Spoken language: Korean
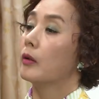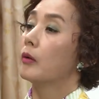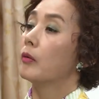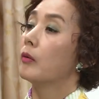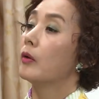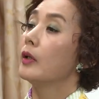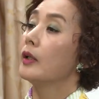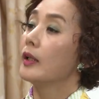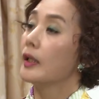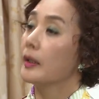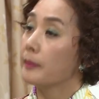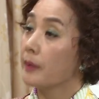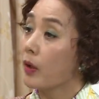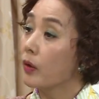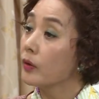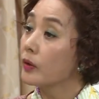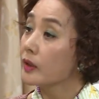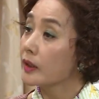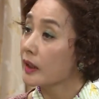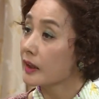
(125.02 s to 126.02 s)
원래
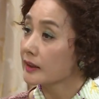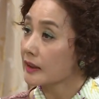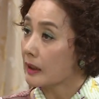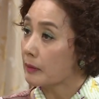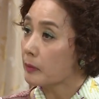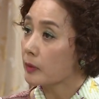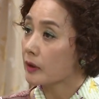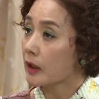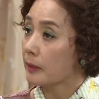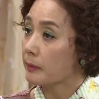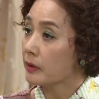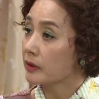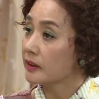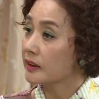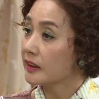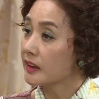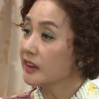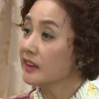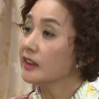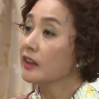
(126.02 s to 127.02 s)
며느리가 잘못하면
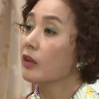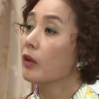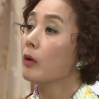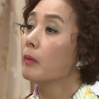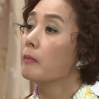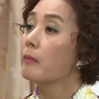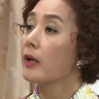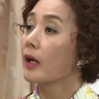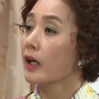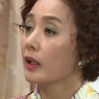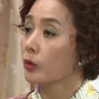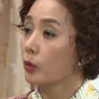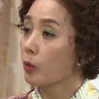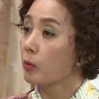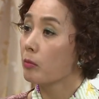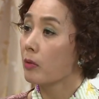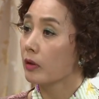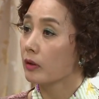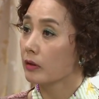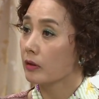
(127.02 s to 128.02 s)
친정 엄마가
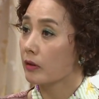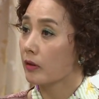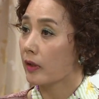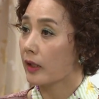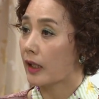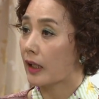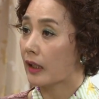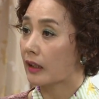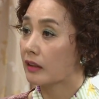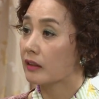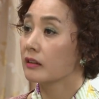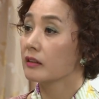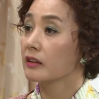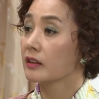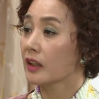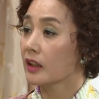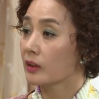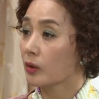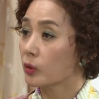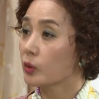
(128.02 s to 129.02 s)
욕 먹는 거야.
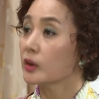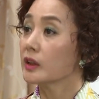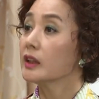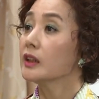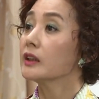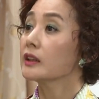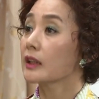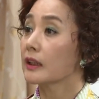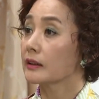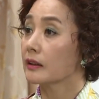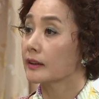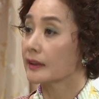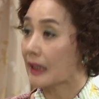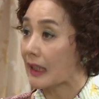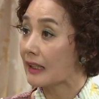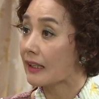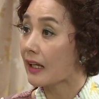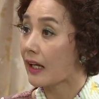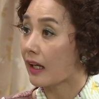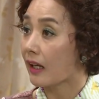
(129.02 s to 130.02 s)
그러니까 너도 시집 가서
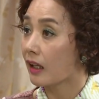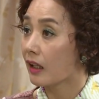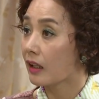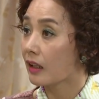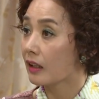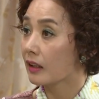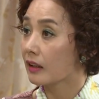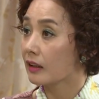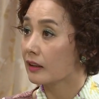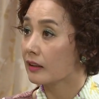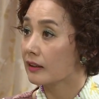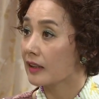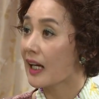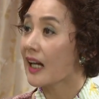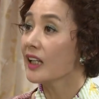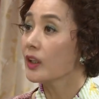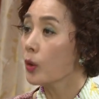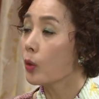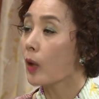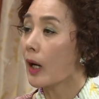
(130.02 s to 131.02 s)
잘해.
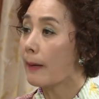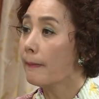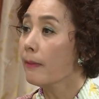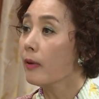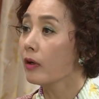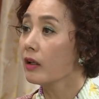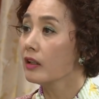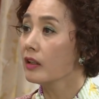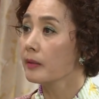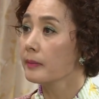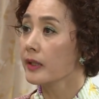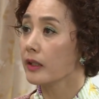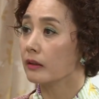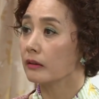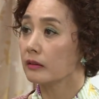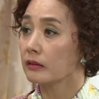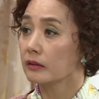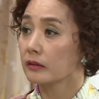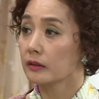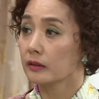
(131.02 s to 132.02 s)
나 욕 안 먹으려면.